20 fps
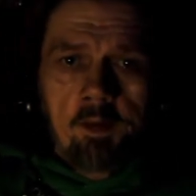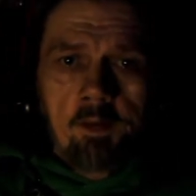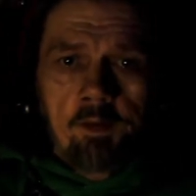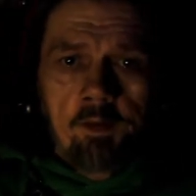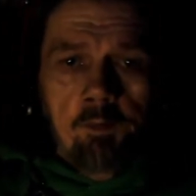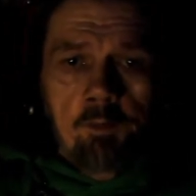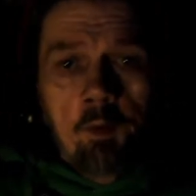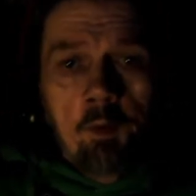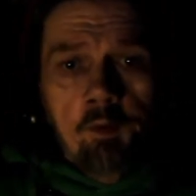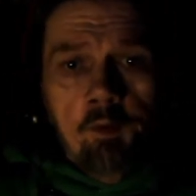
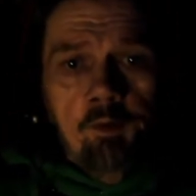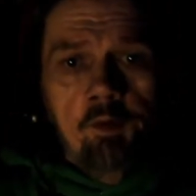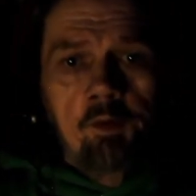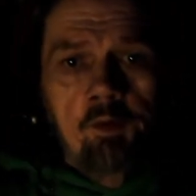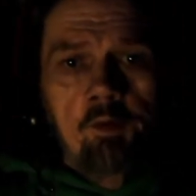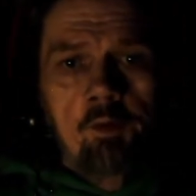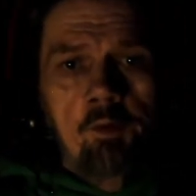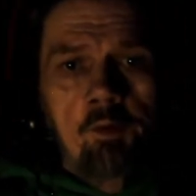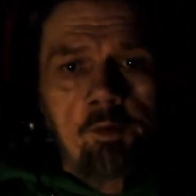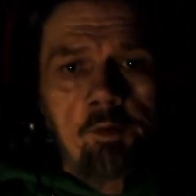Ich
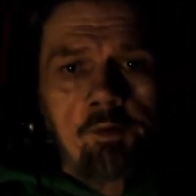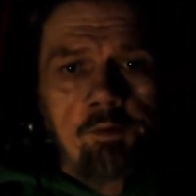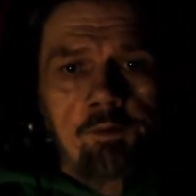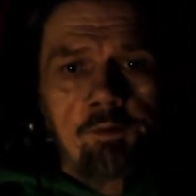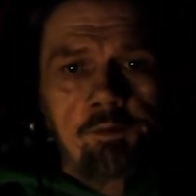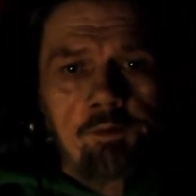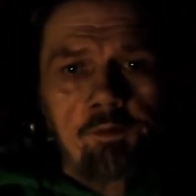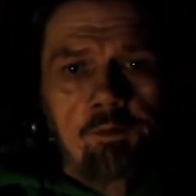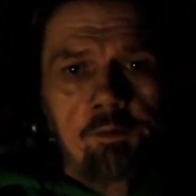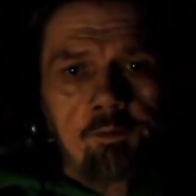möchte
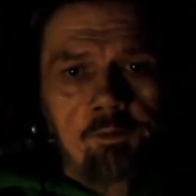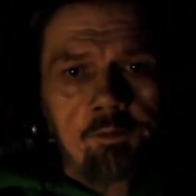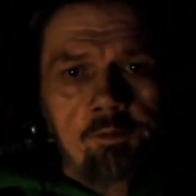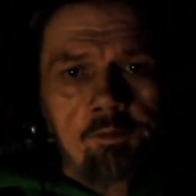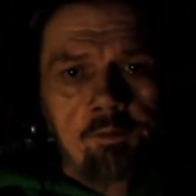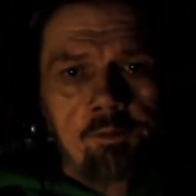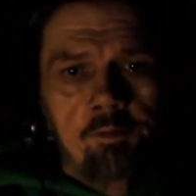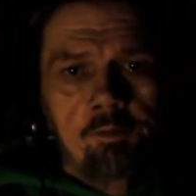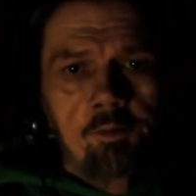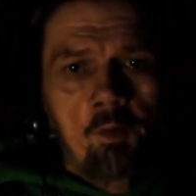euch
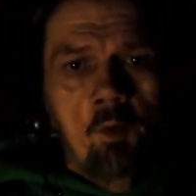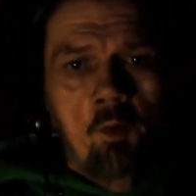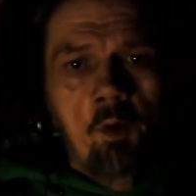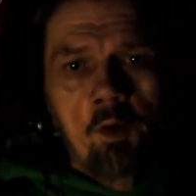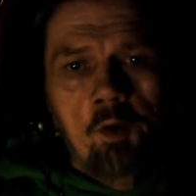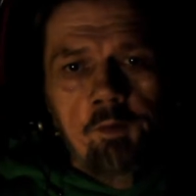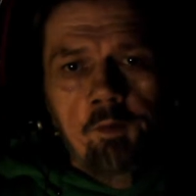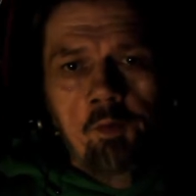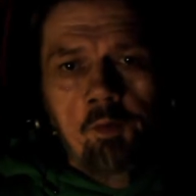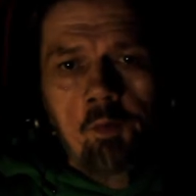
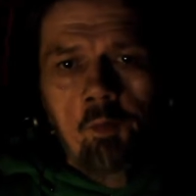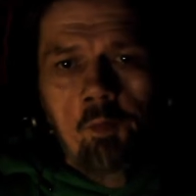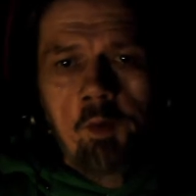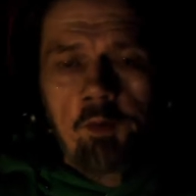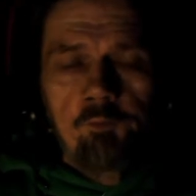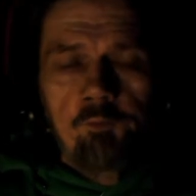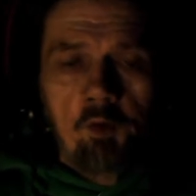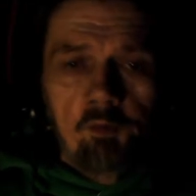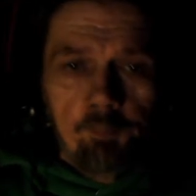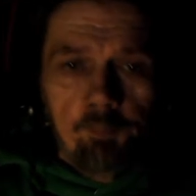heute um
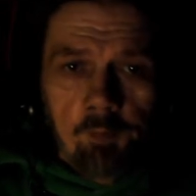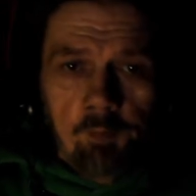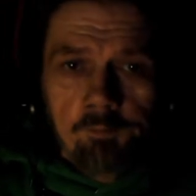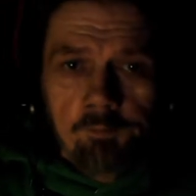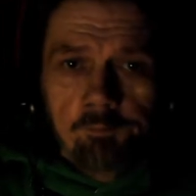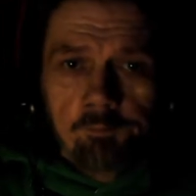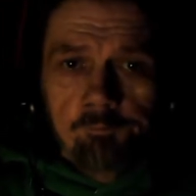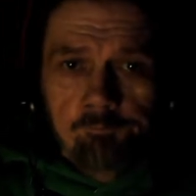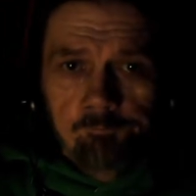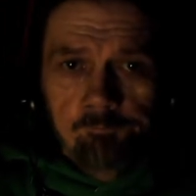etwas
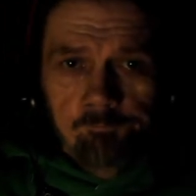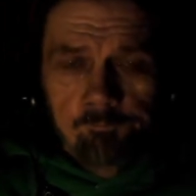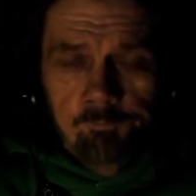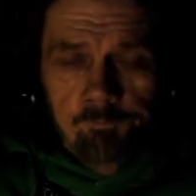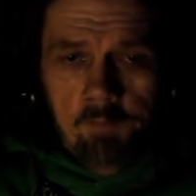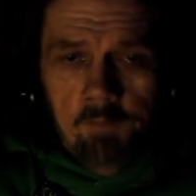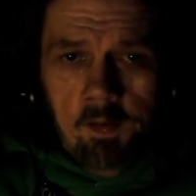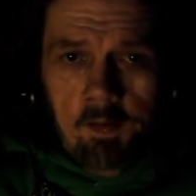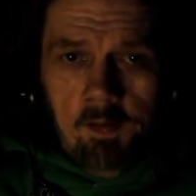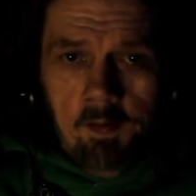bitten.
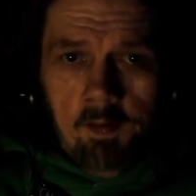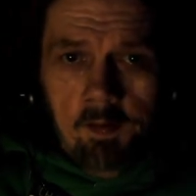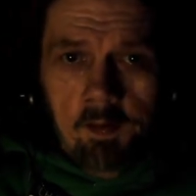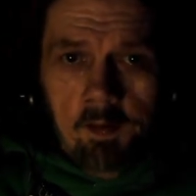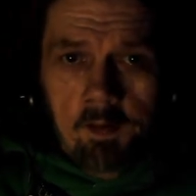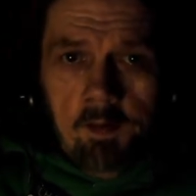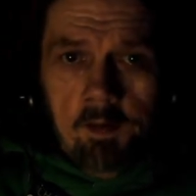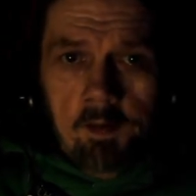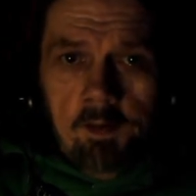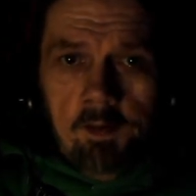
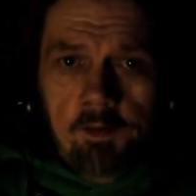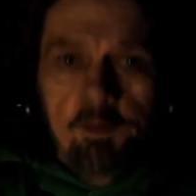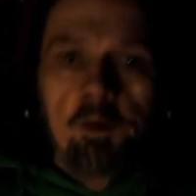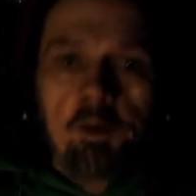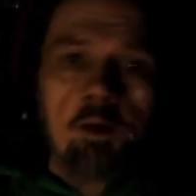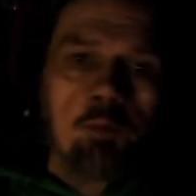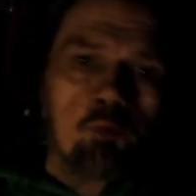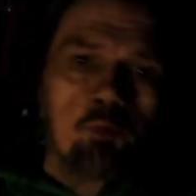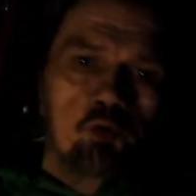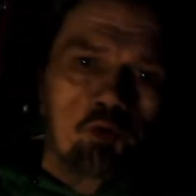Ich
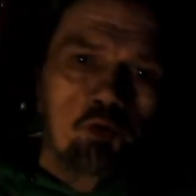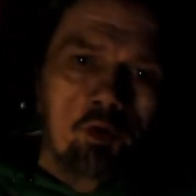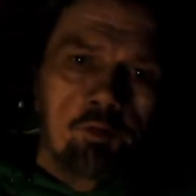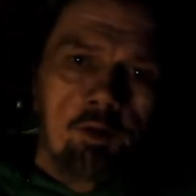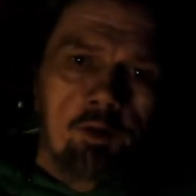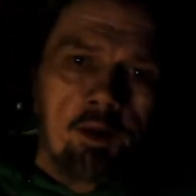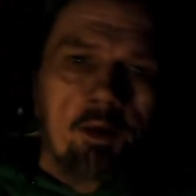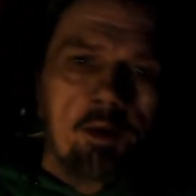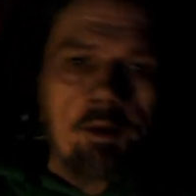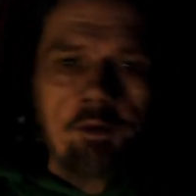lebe schon
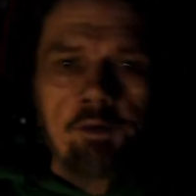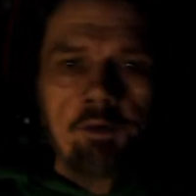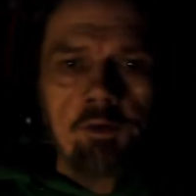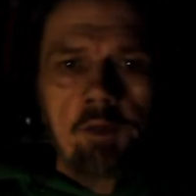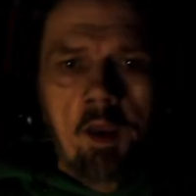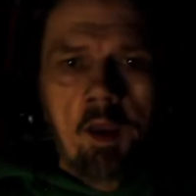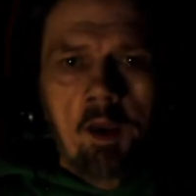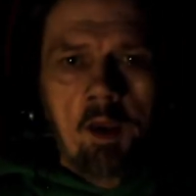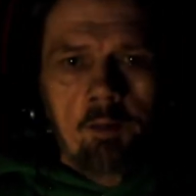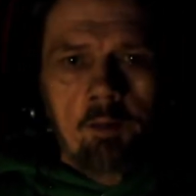etliche
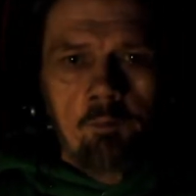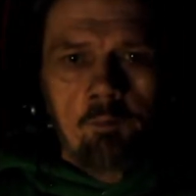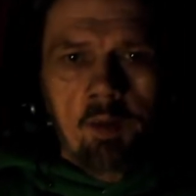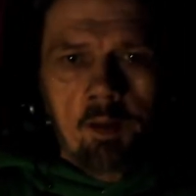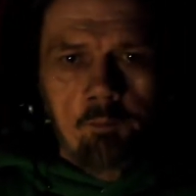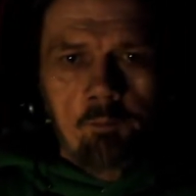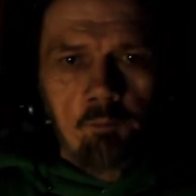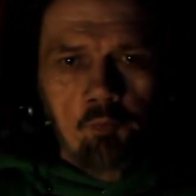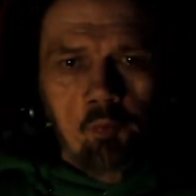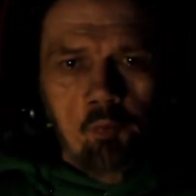Jahre im
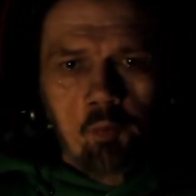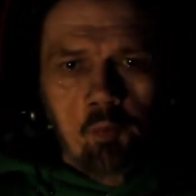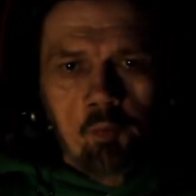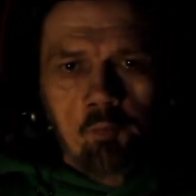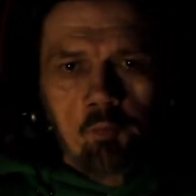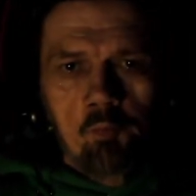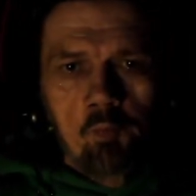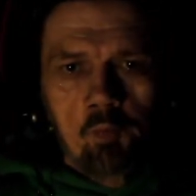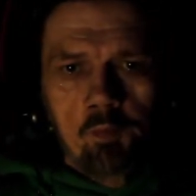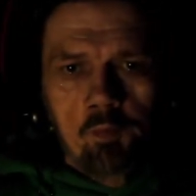
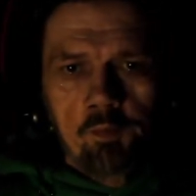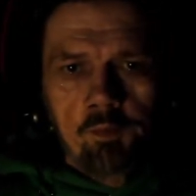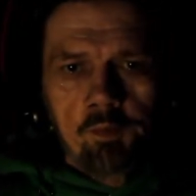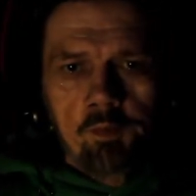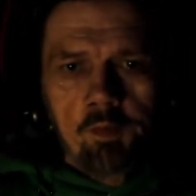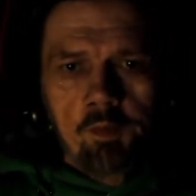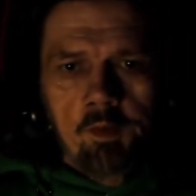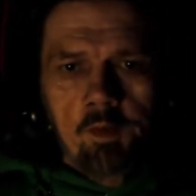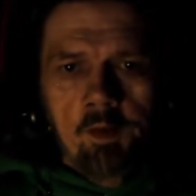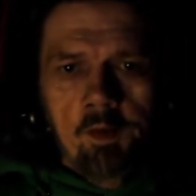Hemshof und
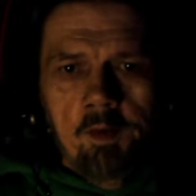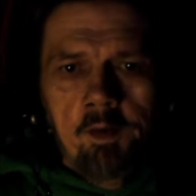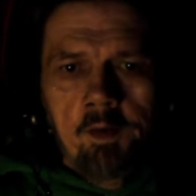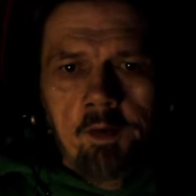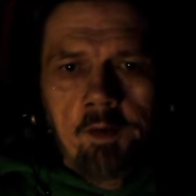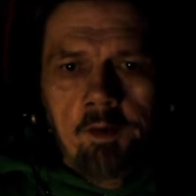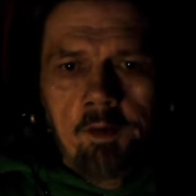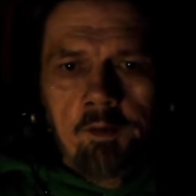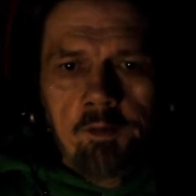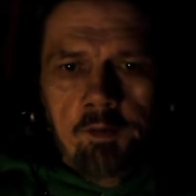
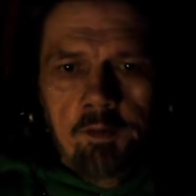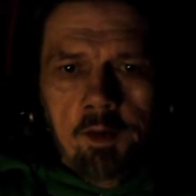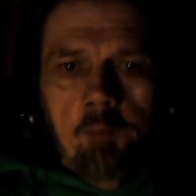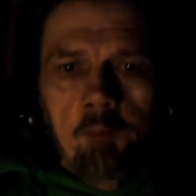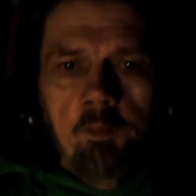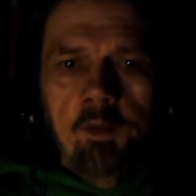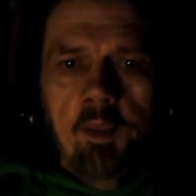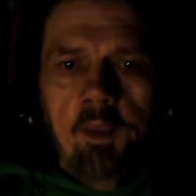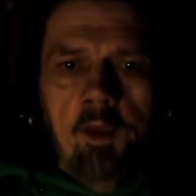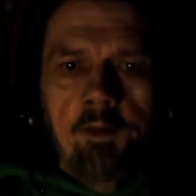ich
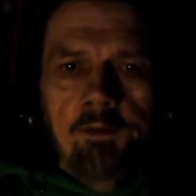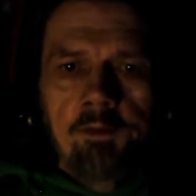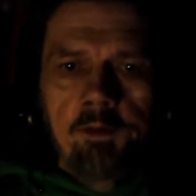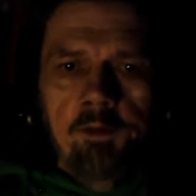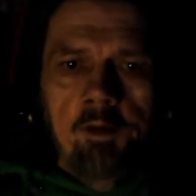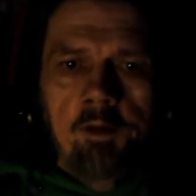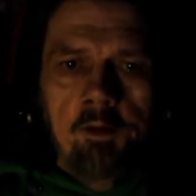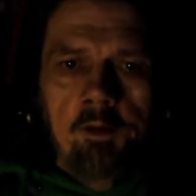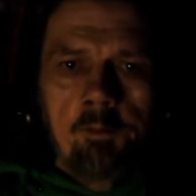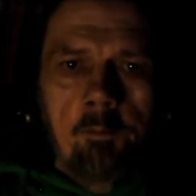lebe gern
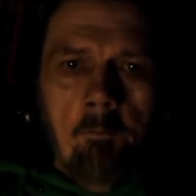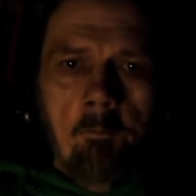hier.